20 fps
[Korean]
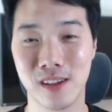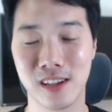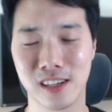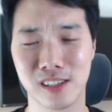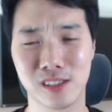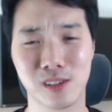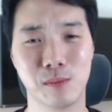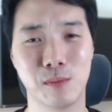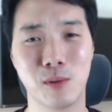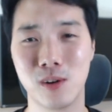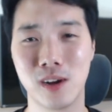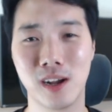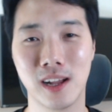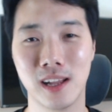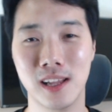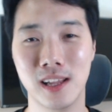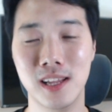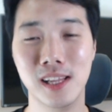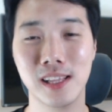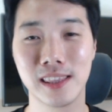그래서
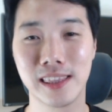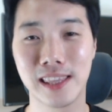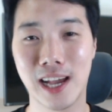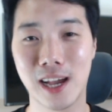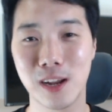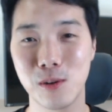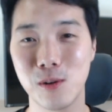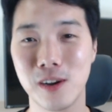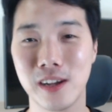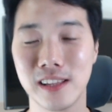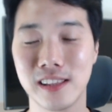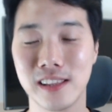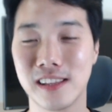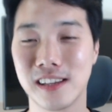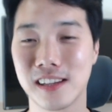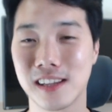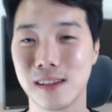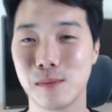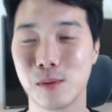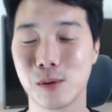뭔가 따로
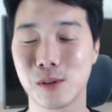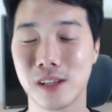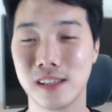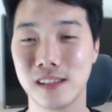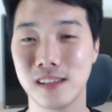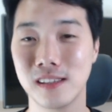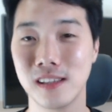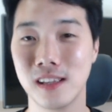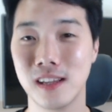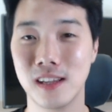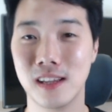한다기보다는